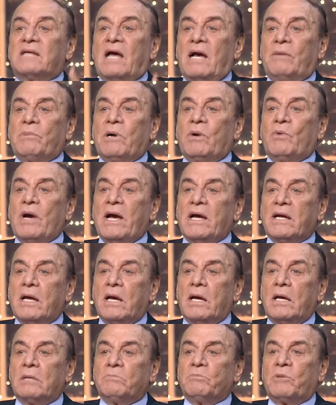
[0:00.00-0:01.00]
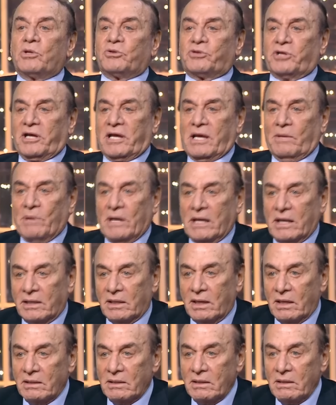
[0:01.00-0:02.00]
الثانيه الصعبه وهي المناطق
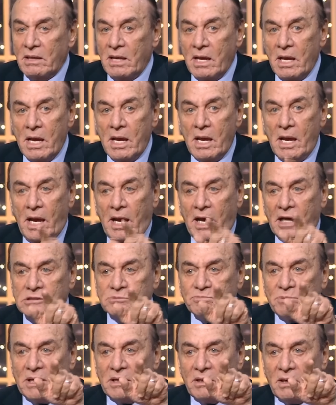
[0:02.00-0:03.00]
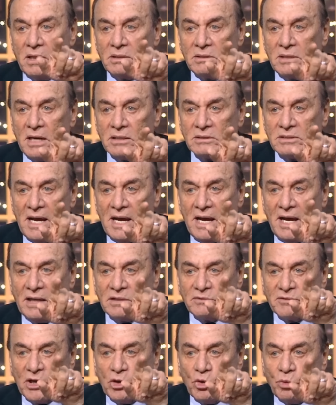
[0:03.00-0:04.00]
الجبليه حزب الله
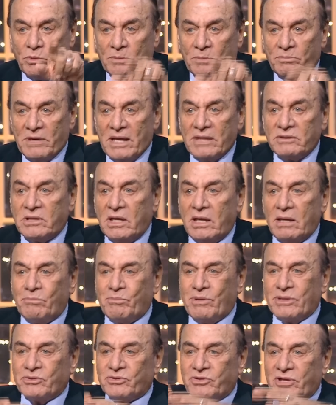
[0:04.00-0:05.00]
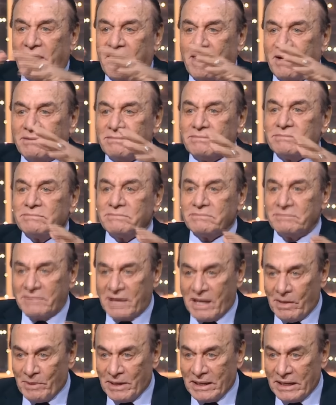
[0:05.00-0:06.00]
النهارده قاعد في جنوب لبنان دي منطقه
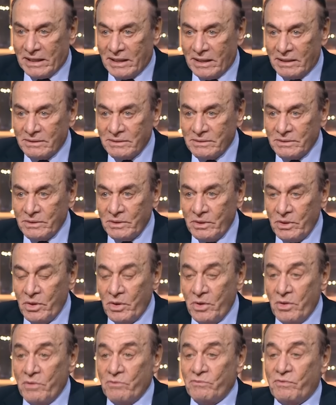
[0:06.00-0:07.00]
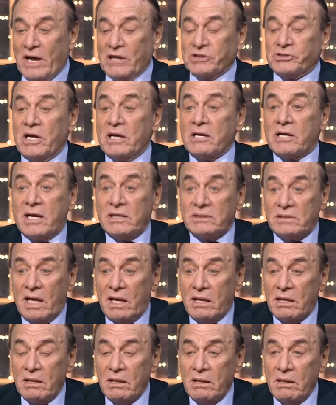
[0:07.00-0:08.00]
جبليه فعشان
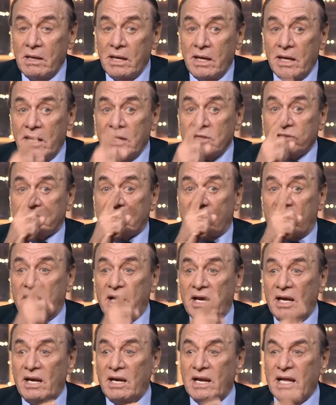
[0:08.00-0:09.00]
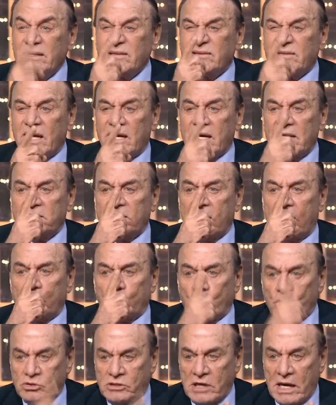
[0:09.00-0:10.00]
كده اسرائيل لن
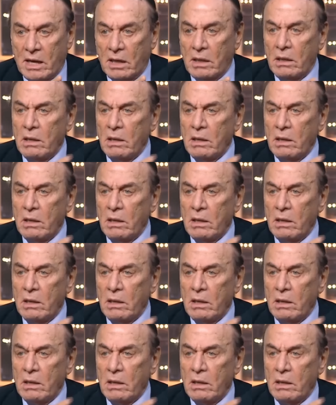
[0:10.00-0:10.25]
تجدها